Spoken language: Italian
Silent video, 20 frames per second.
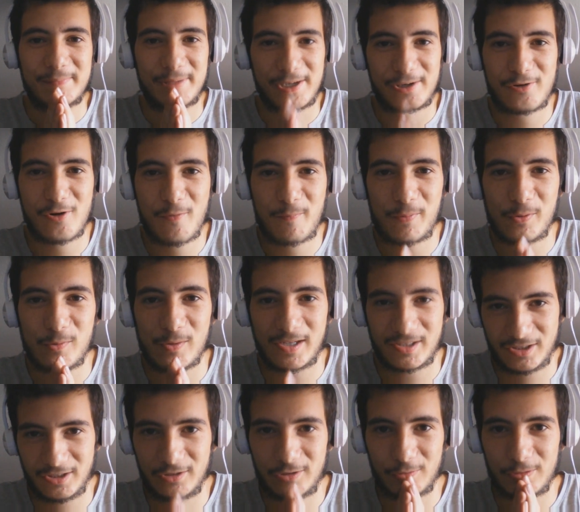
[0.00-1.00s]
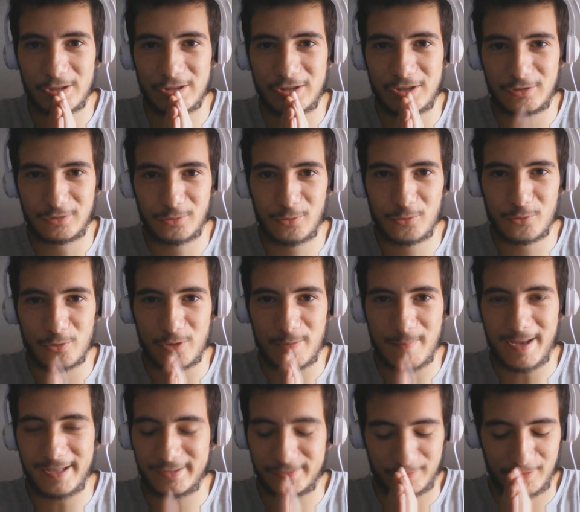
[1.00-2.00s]
per colpa di un ascensore ci sono
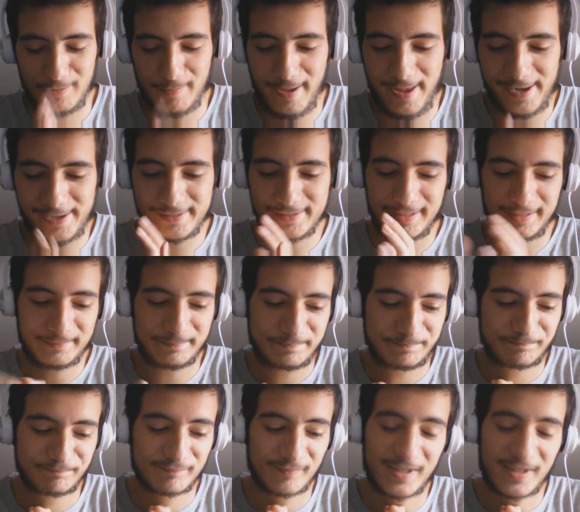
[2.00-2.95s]
rimasto di merda.